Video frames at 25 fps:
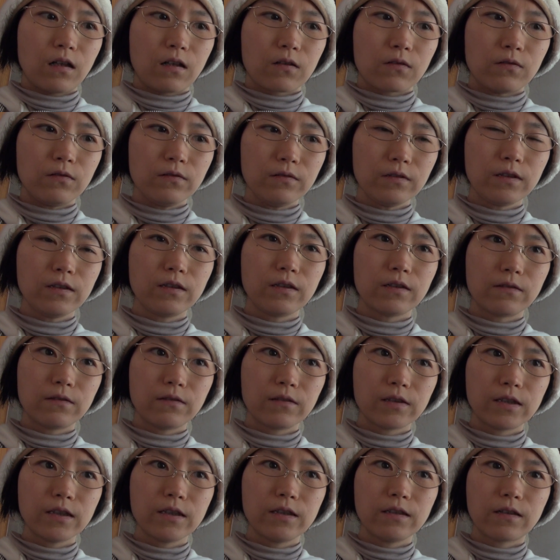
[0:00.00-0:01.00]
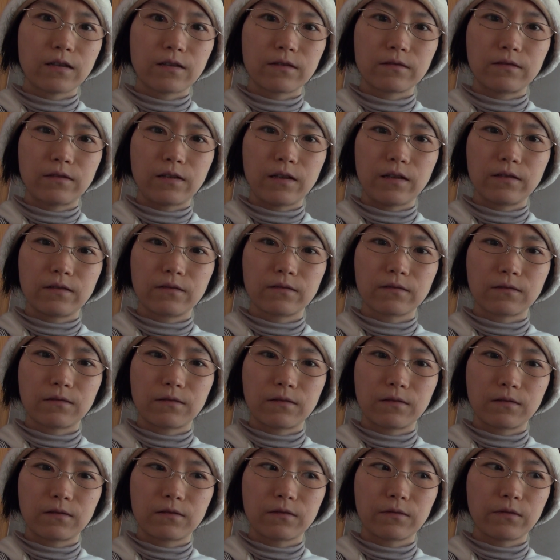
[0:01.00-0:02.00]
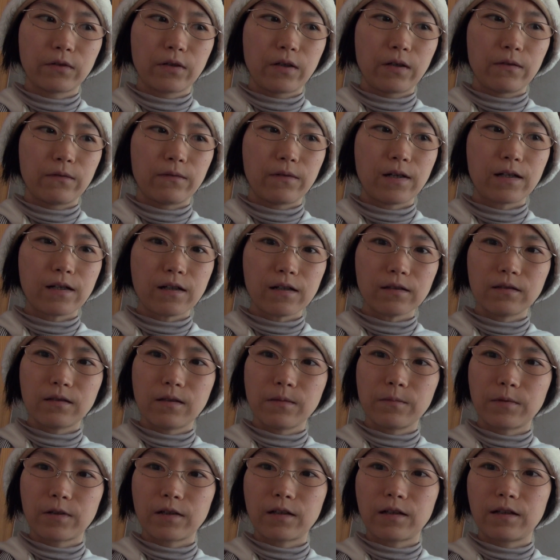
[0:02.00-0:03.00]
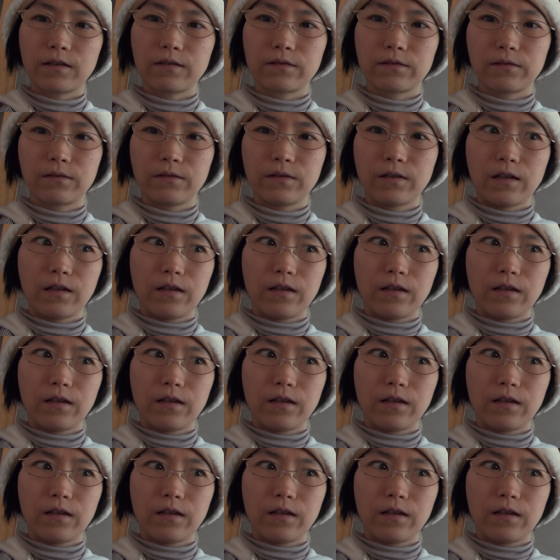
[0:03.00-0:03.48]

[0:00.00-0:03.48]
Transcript: こんなに苦しんでるっていうのを分かってもらう